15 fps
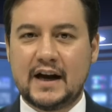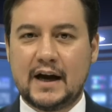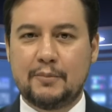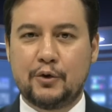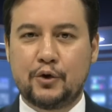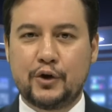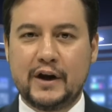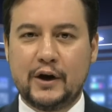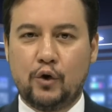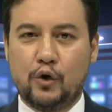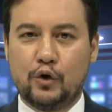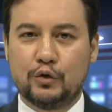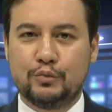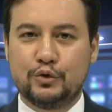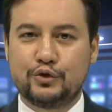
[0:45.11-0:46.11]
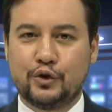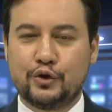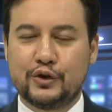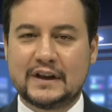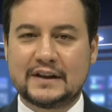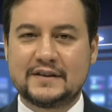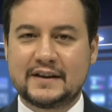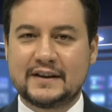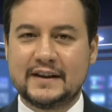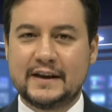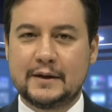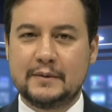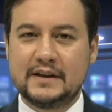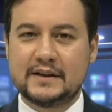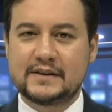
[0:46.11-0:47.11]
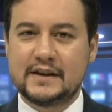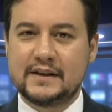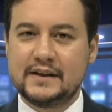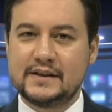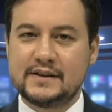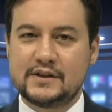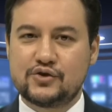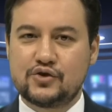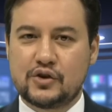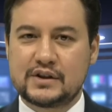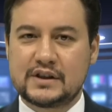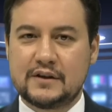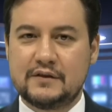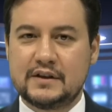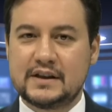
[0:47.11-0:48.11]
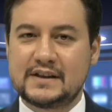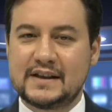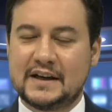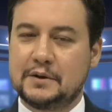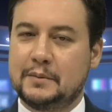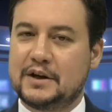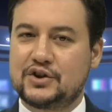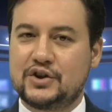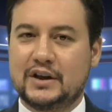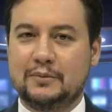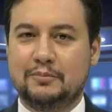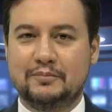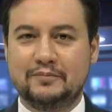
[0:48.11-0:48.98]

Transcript: abone ol butonuna tıklayabilirseniz çok seviniriz. Hadi başlayalım.